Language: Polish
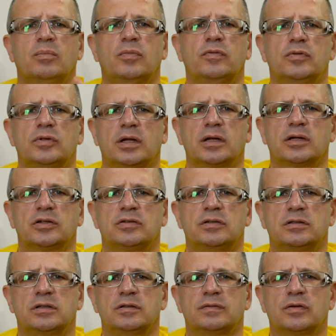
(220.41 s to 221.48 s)
Mówił Darek
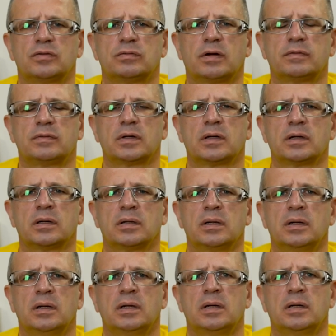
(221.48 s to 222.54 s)
Kościński z Wrocławia
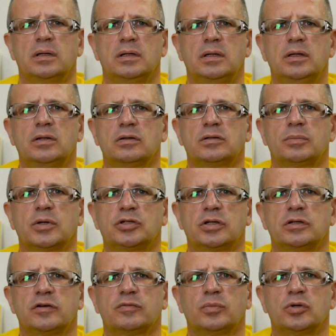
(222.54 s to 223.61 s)
i do
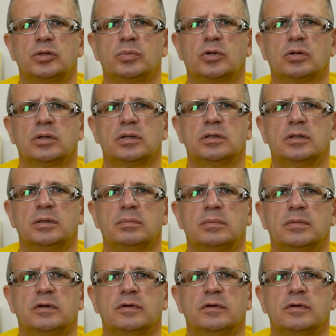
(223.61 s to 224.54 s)
zobaczenia w moim kolejnym